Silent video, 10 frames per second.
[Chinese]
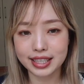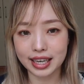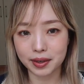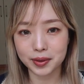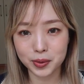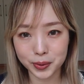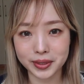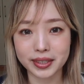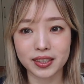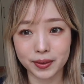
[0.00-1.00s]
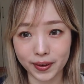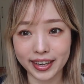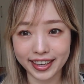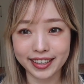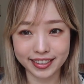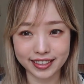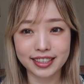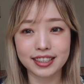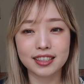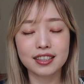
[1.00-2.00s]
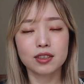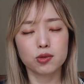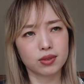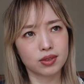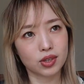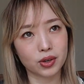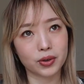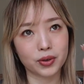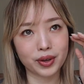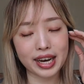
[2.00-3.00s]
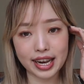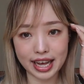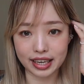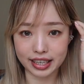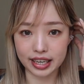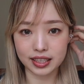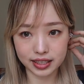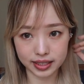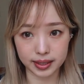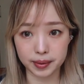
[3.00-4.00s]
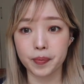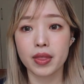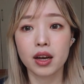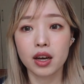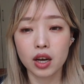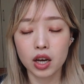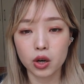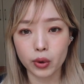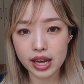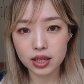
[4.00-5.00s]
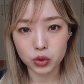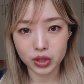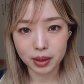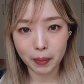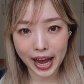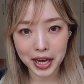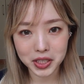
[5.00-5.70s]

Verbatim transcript: 想要做的原因呢，其实是从大概两年前，我开始觉得拍